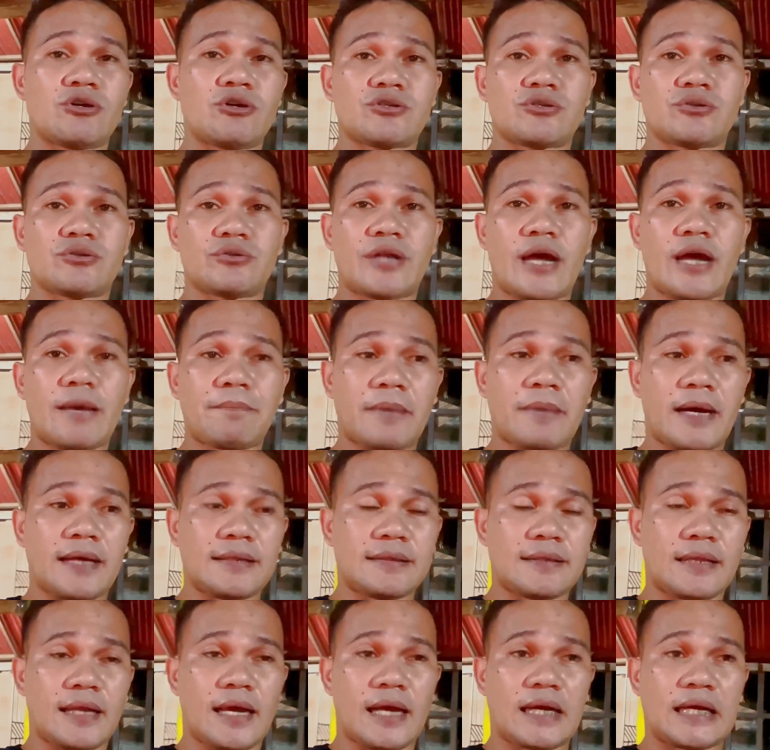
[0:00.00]
So dapat,
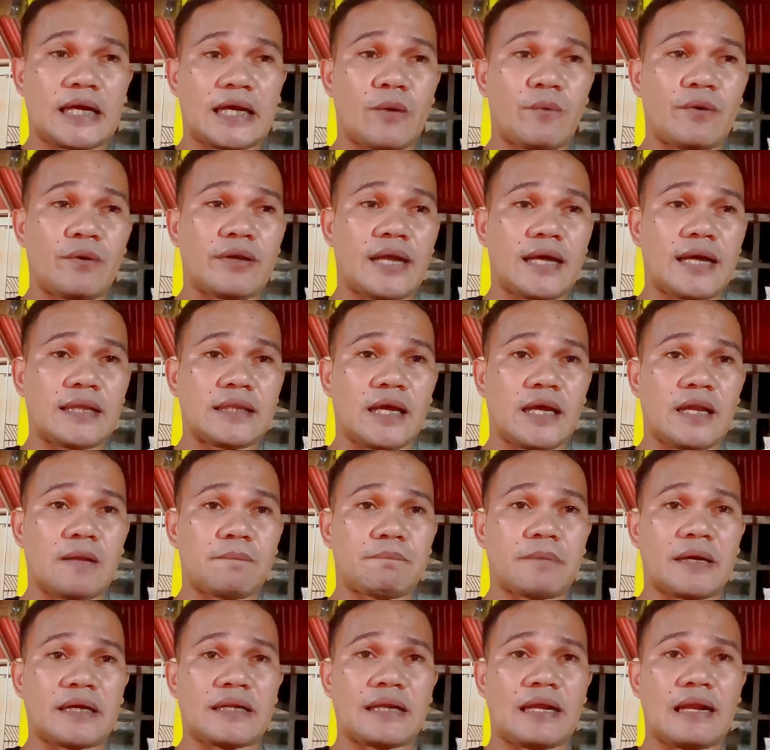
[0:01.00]
ang gawin natin
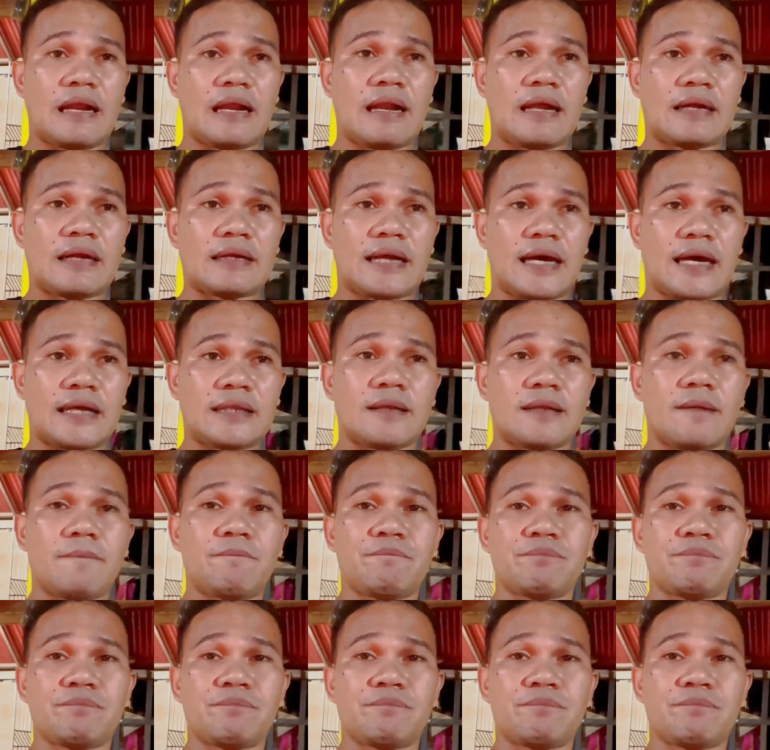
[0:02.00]
pag nilalagnat,